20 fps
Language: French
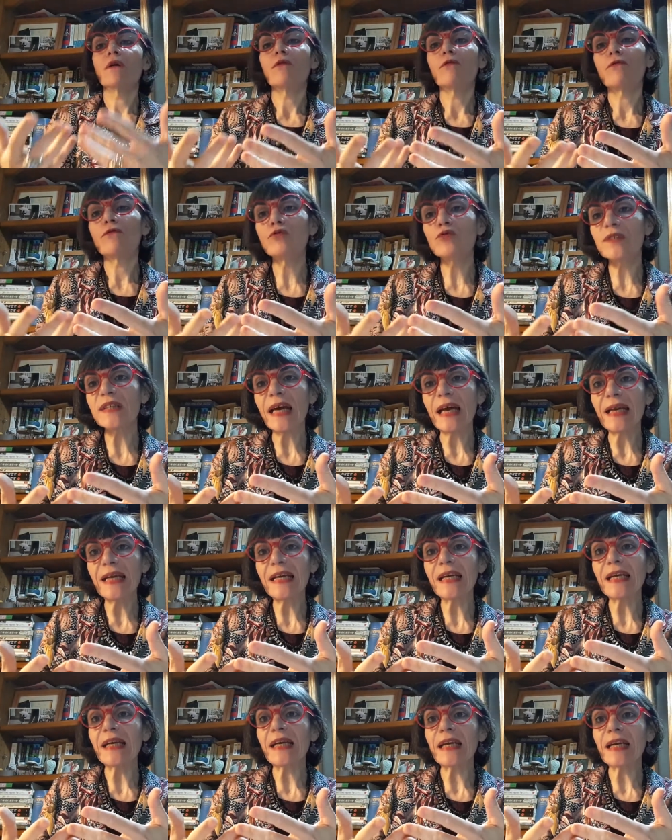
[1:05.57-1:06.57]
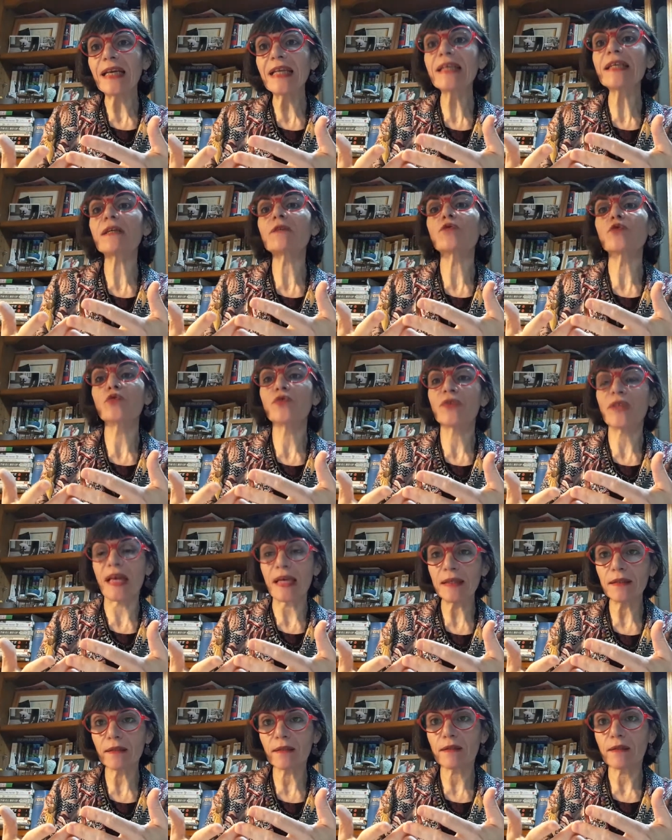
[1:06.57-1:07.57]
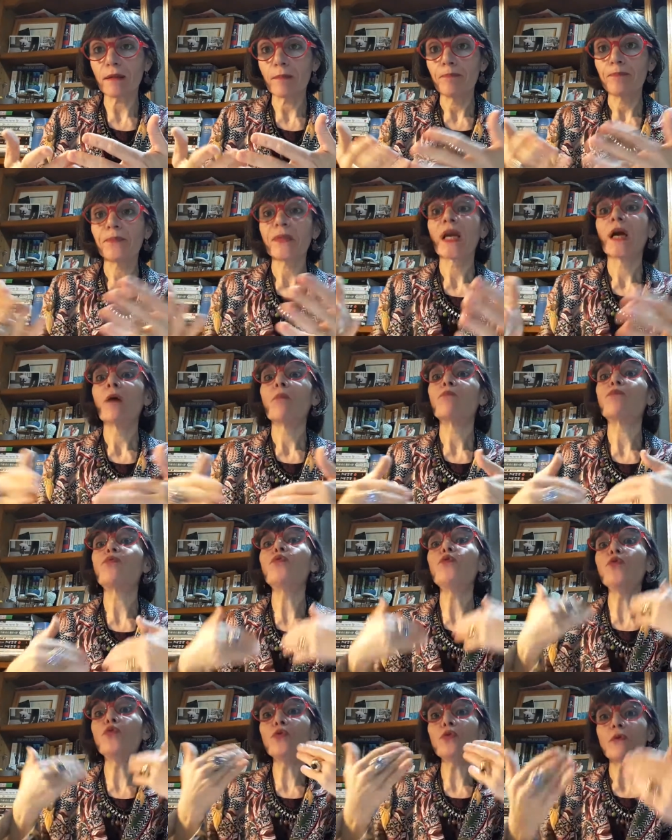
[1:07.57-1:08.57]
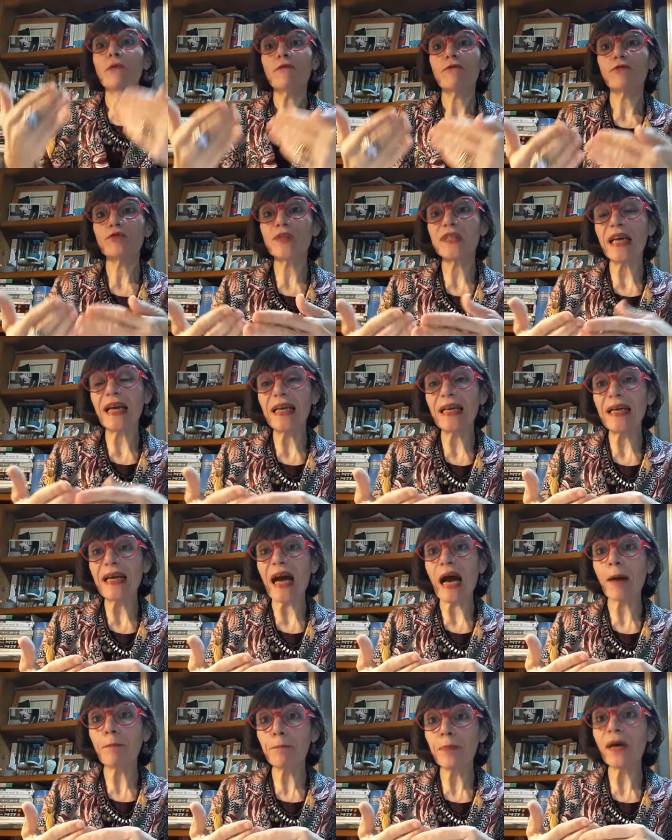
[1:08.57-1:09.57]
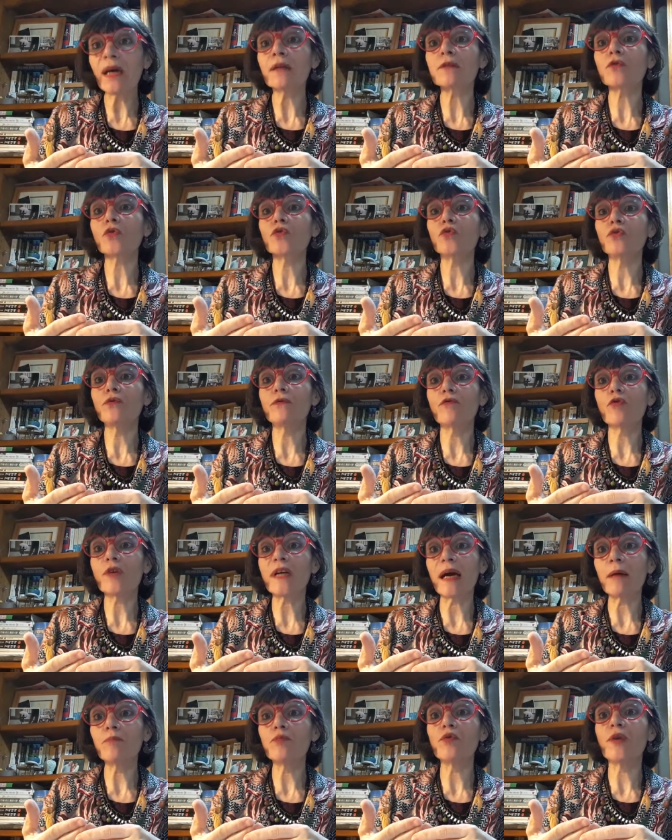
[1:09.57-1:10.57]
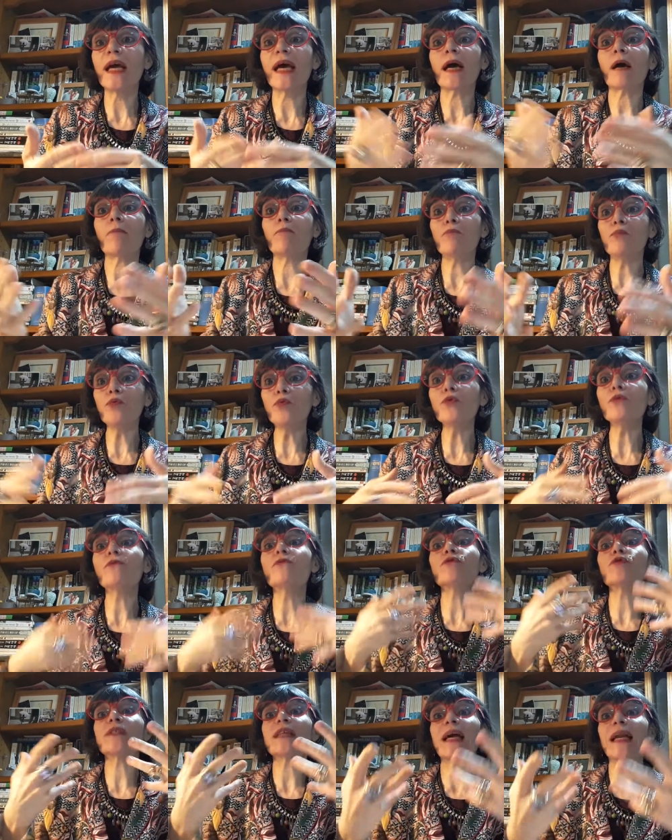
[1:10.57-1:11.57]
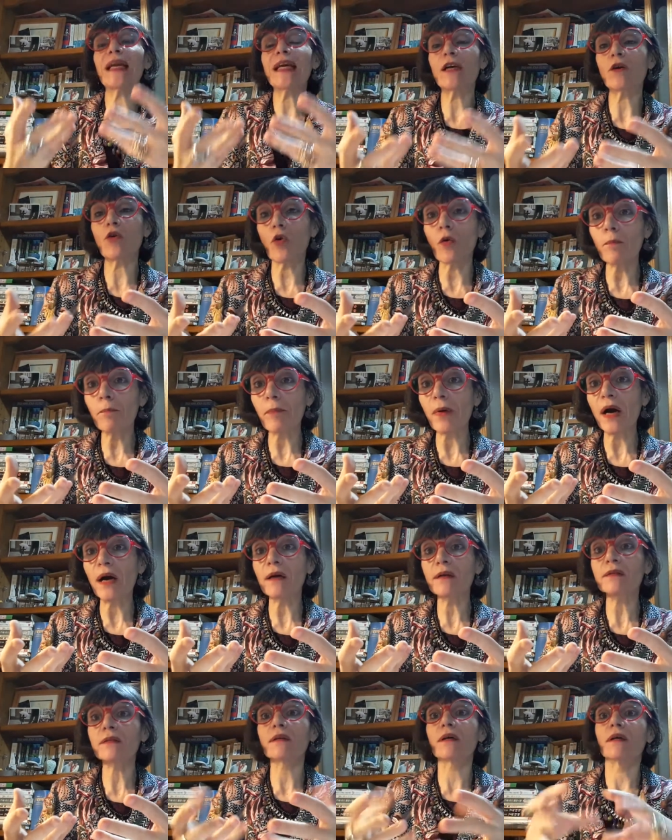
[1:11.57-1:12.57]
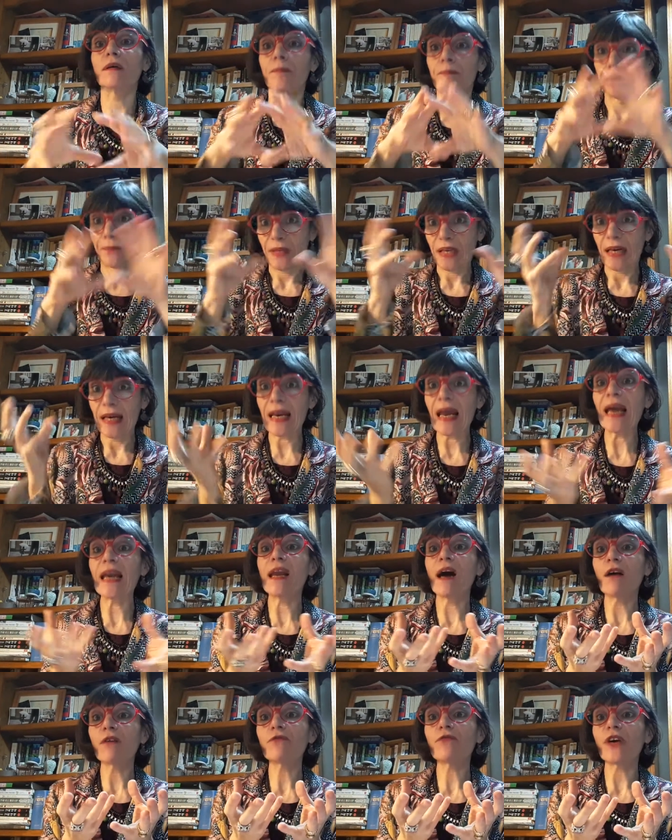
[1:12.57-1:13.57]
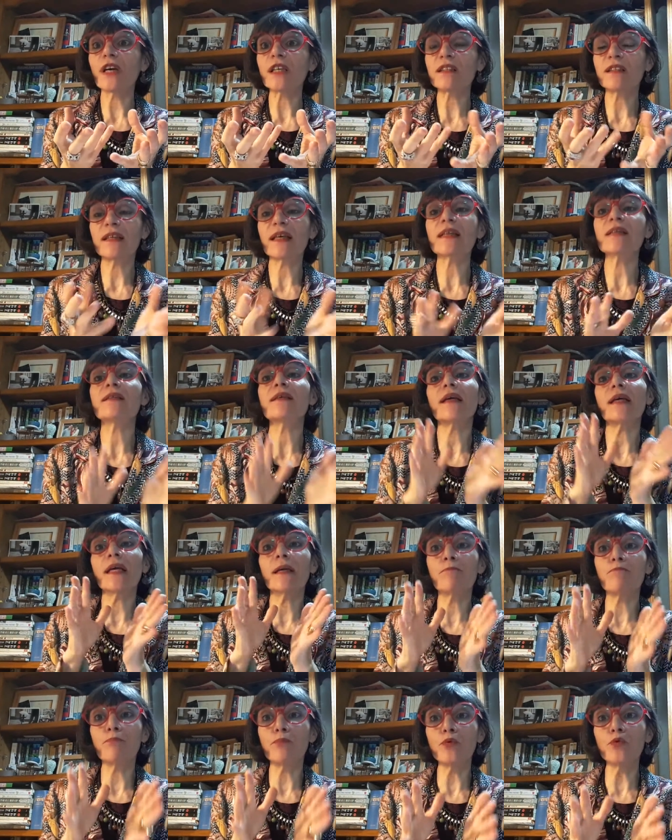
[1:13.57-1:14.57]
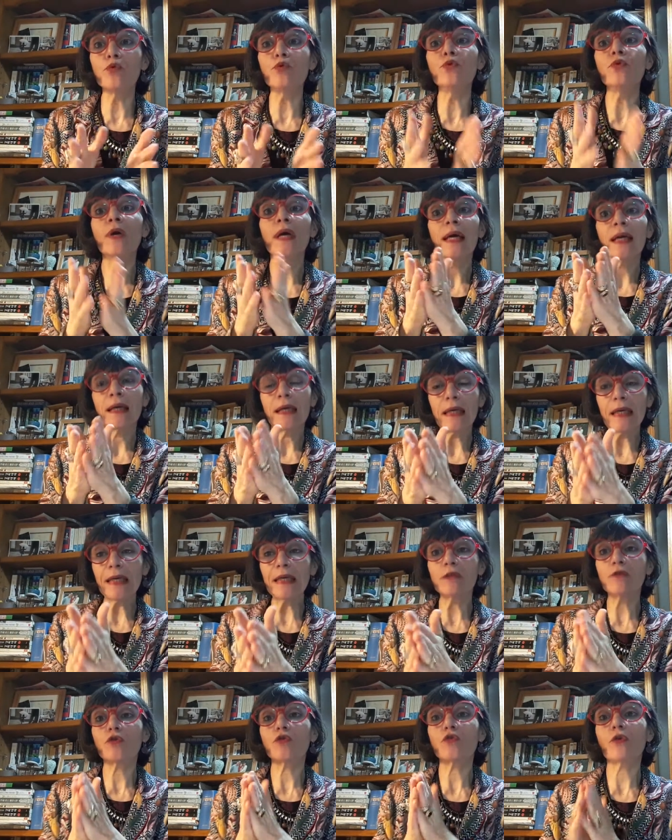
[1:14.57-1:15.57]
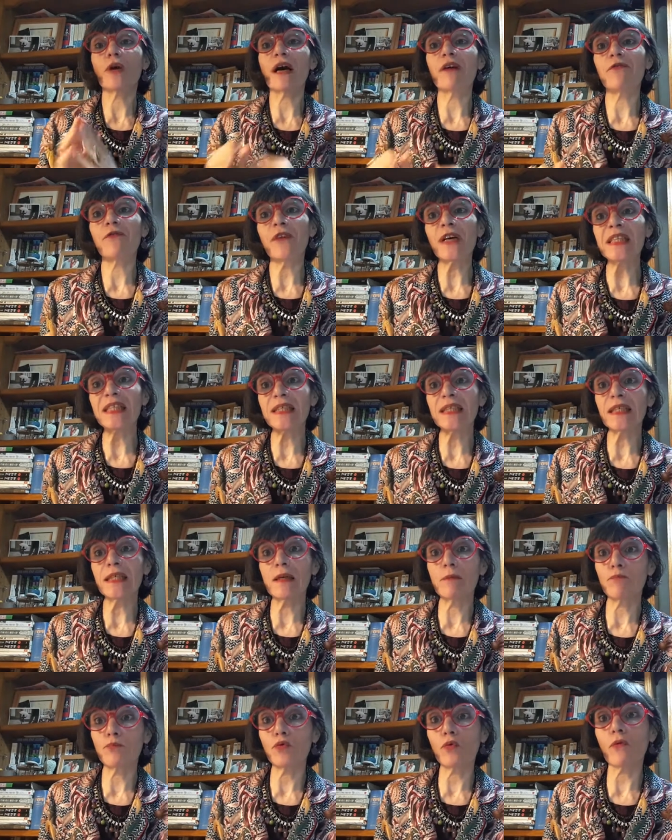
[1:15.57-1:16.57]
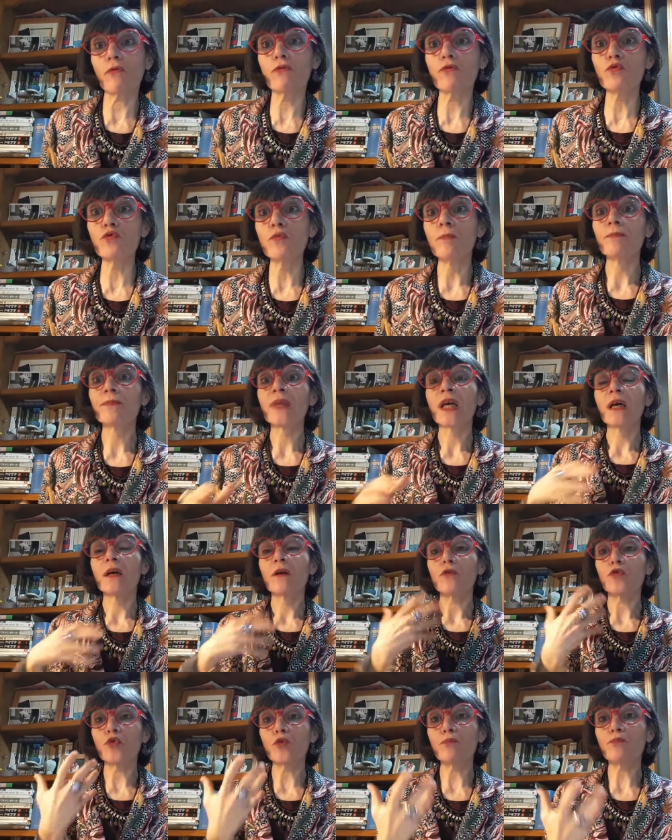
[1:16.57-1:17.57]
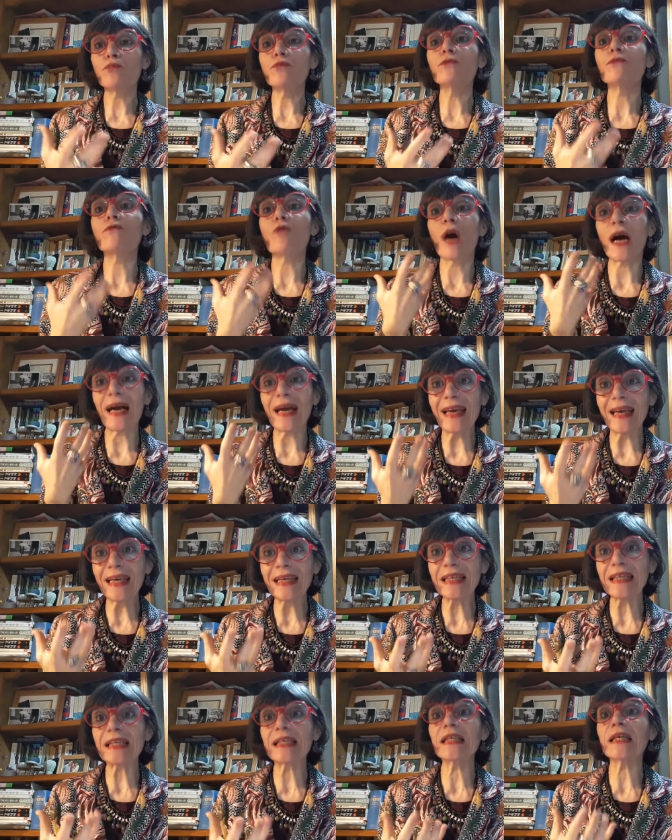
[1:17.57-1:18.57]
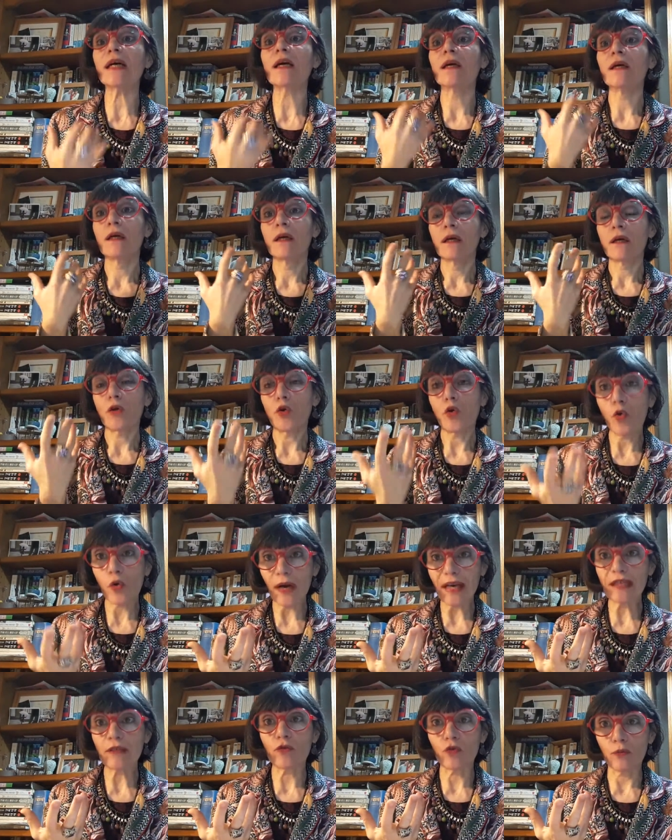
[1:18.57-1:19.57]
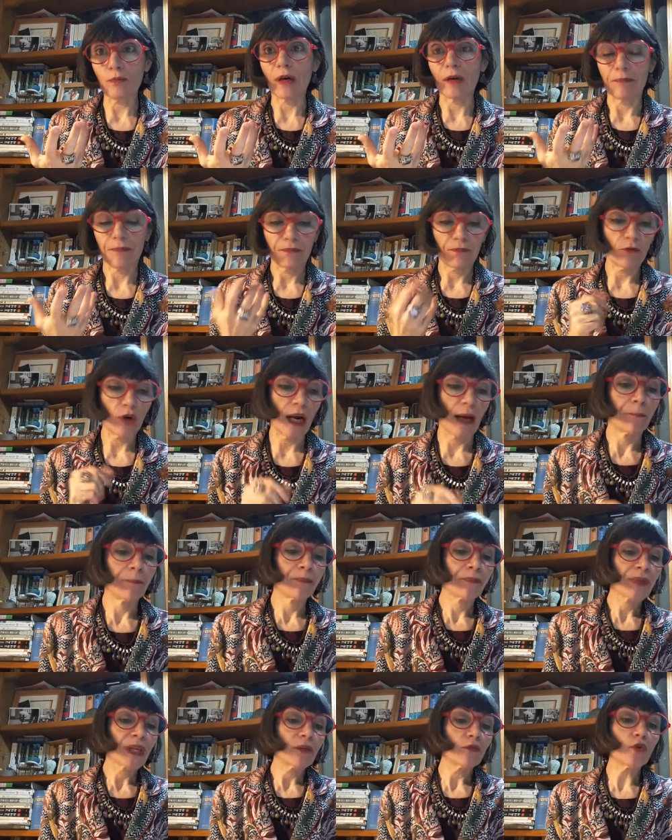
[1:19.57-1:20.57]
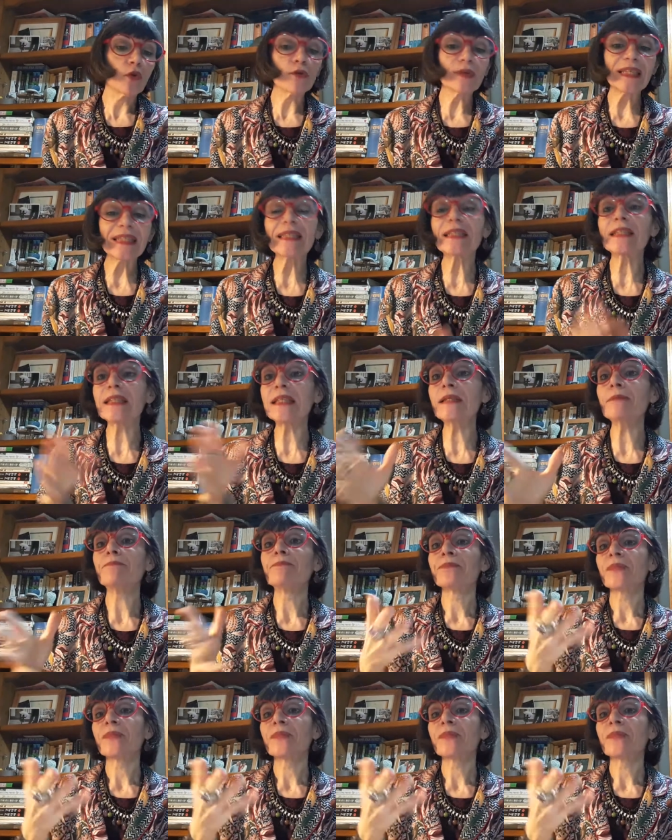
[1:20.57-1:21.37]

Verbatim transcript: vous allez lire de textes, plus vous allez apprendre du vocabulaire, plus vous allez comprendre la langue française et plus il sera facile pour vous de pouvoir écrire correctement. Voilà. Donc ici,